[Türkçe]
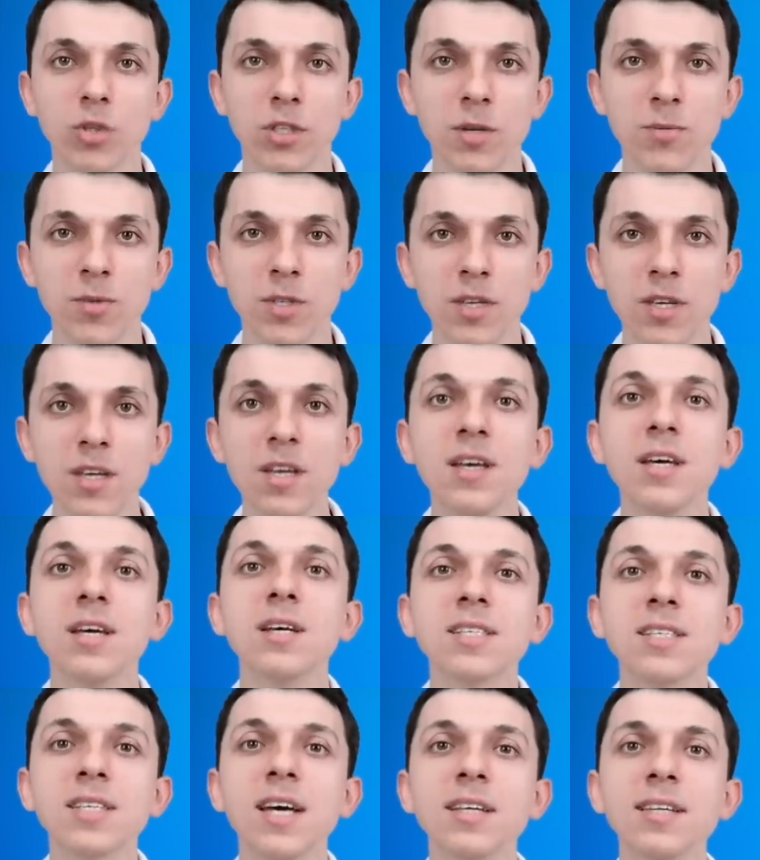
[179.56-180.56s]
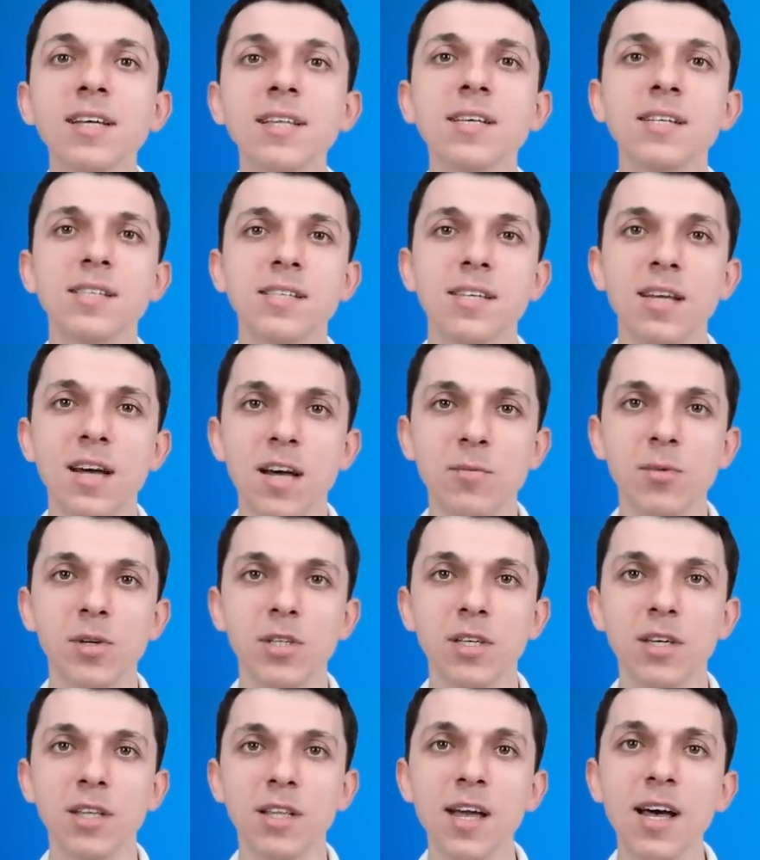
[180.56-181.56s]
ortamını sanal izdiham
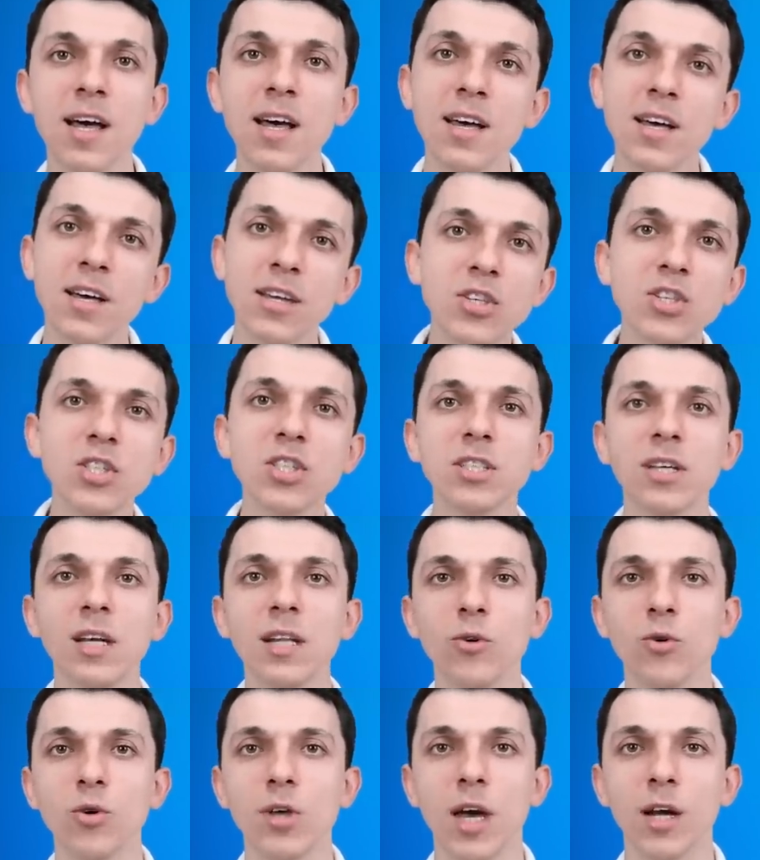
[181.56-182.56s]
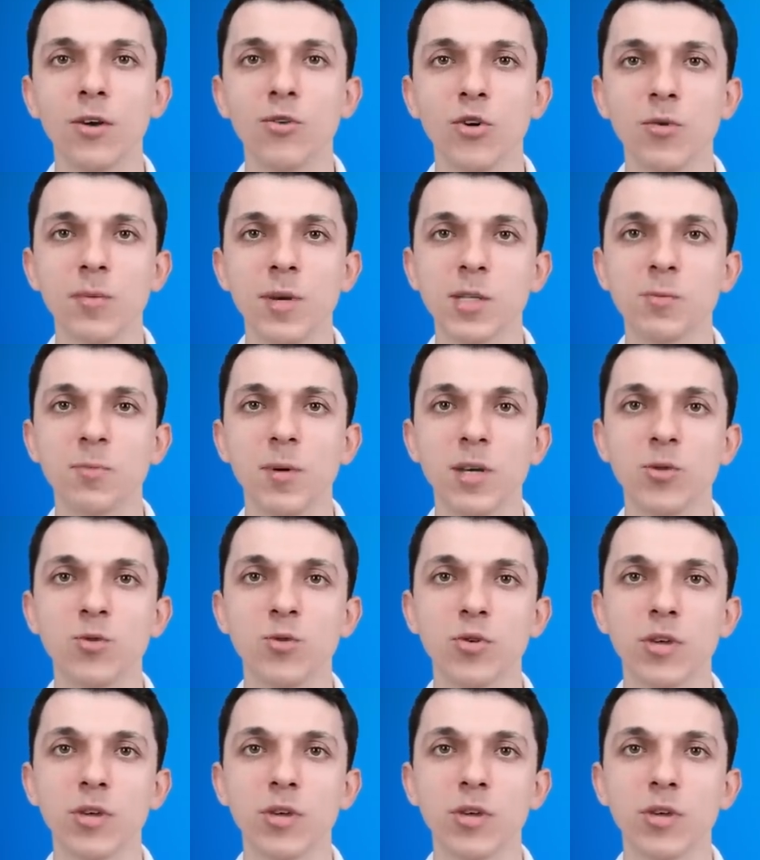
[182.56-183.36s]
adıyla dijitale uyarlıyor Best Buy